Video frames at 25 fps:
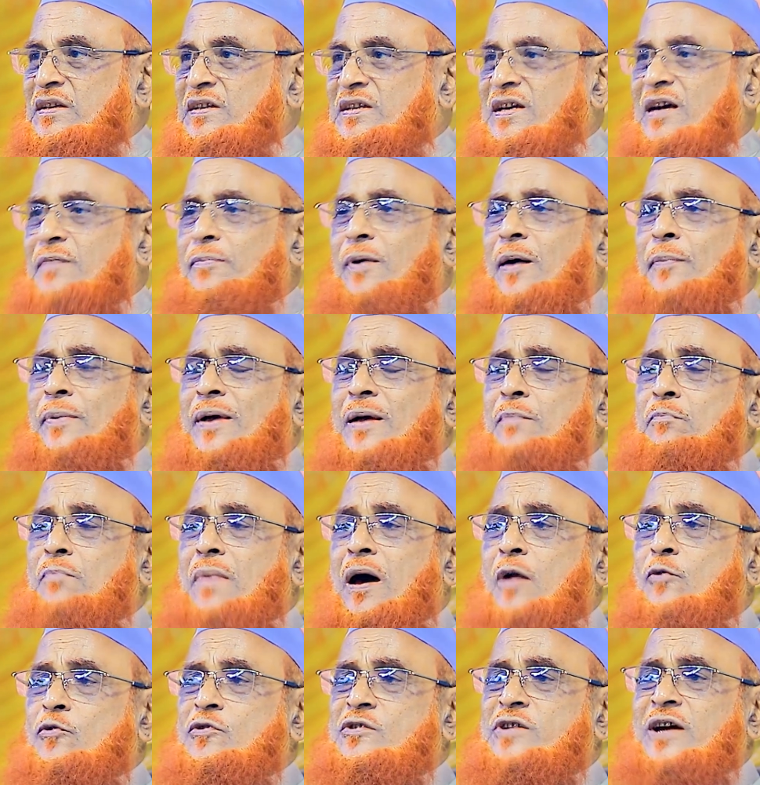যেভাবে
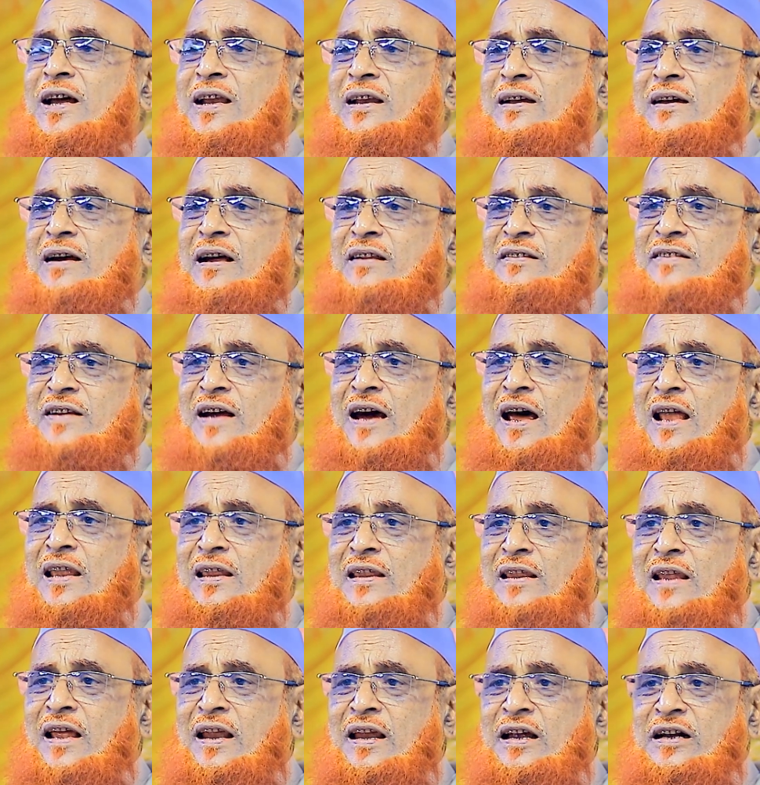মানুষের কাছে
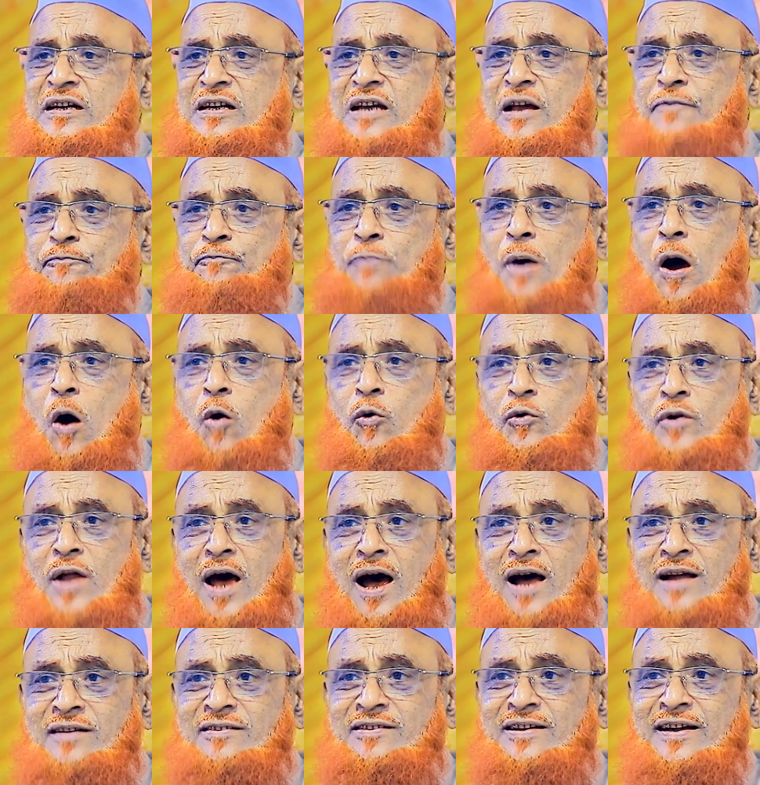আল্লাহর একটা পাওনা
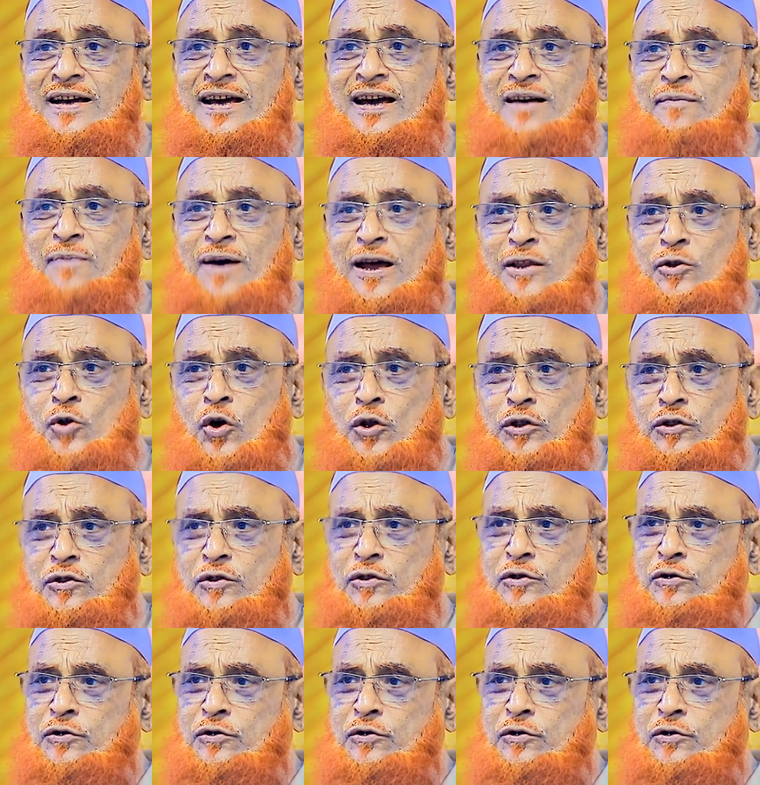আছে এবাদত